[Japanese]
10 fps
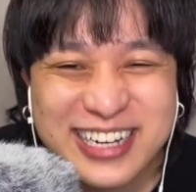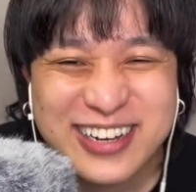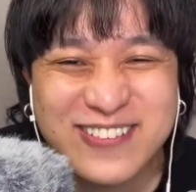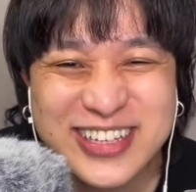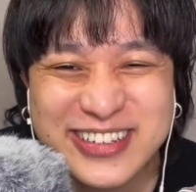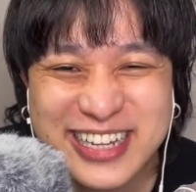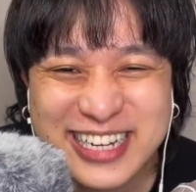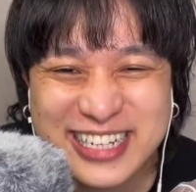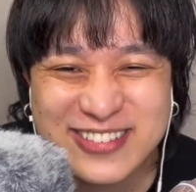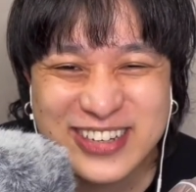あ、コメント
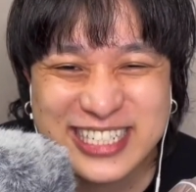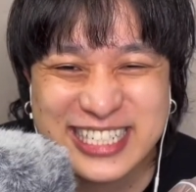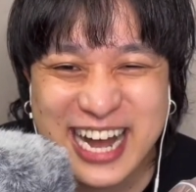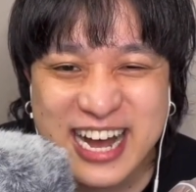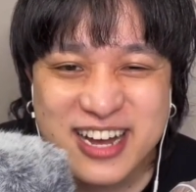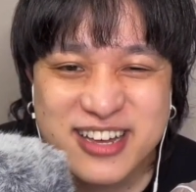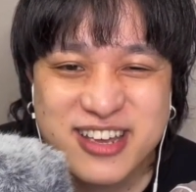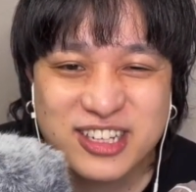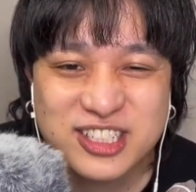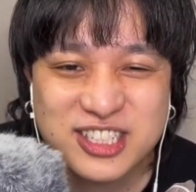いただきました。
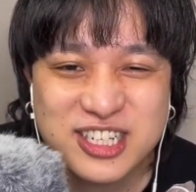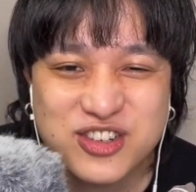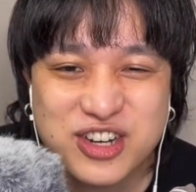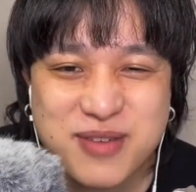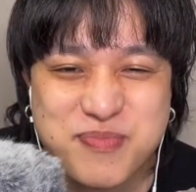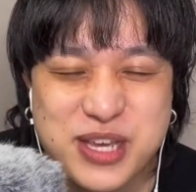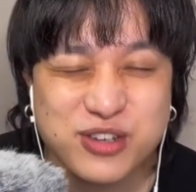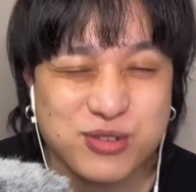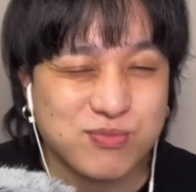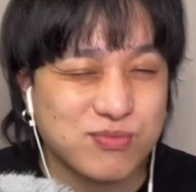ヤッシーくらい
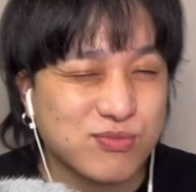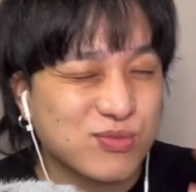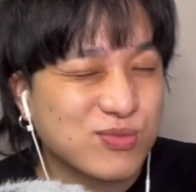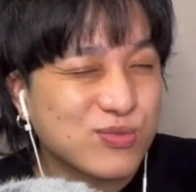ピンク。